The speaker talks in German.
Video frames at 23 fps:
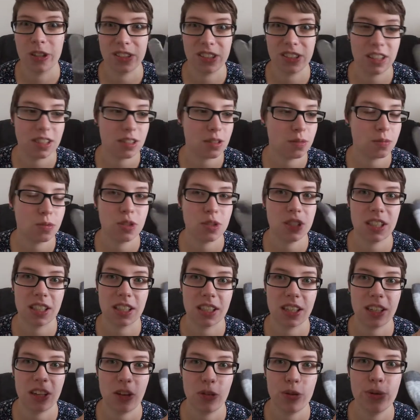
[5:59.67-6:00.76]
Und jetzt, wo es
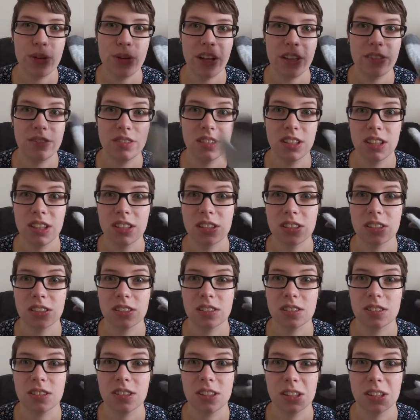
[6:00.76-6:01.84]
dann kühler wird,
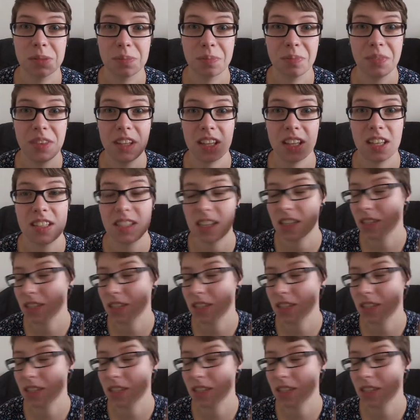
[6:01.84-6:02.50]
ähm, ist